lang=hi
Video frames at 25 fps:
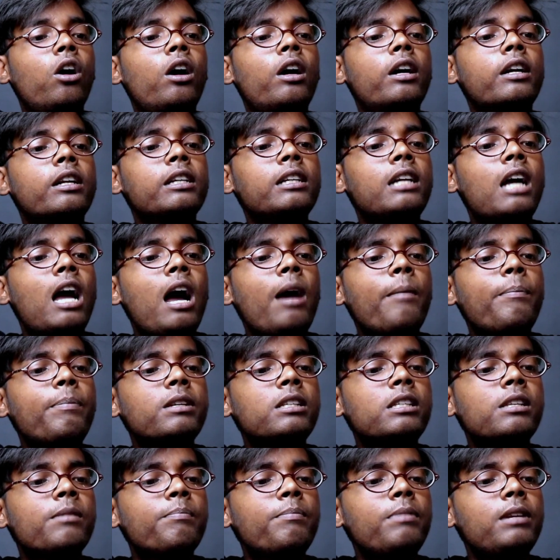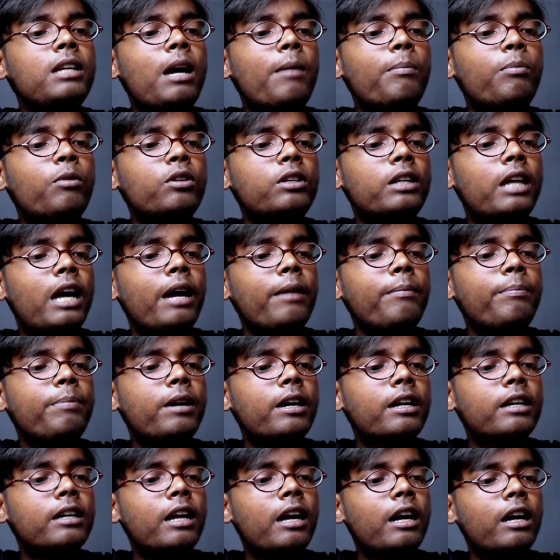और यहाँ पे सिंपली आपको टाइप
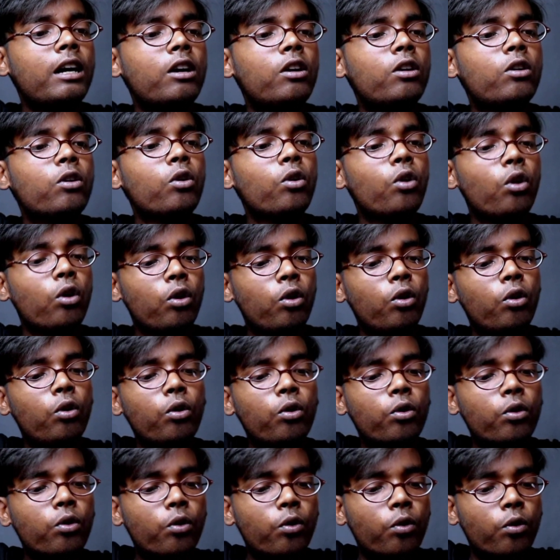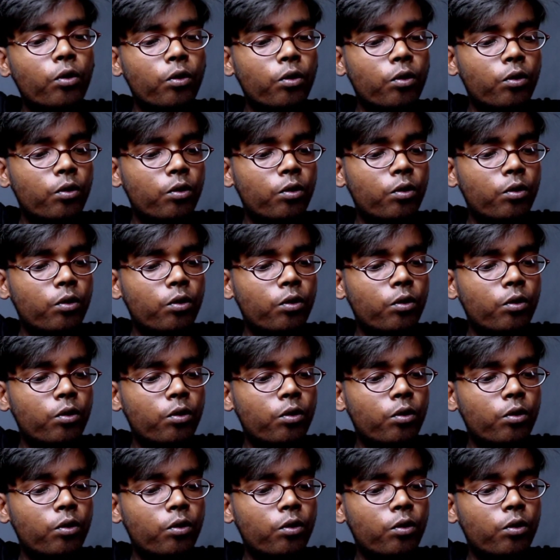करना है क्लोरो